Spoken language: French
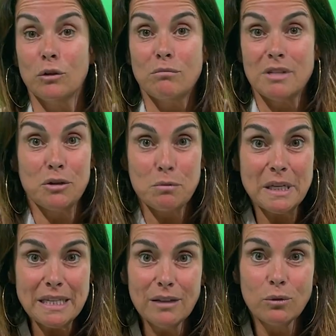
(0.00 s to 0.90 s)
notre,
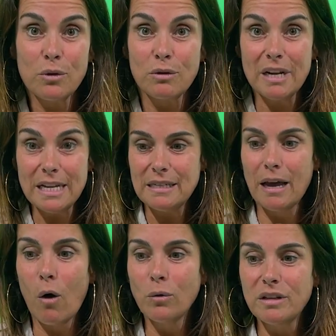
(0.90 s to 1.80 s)
métier. Donc voilà,
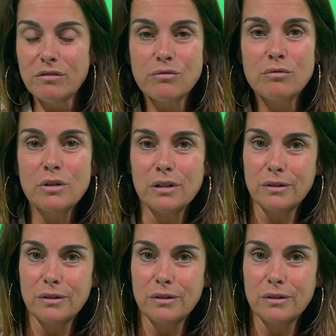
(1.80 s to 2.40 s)
c'est un rendez-vous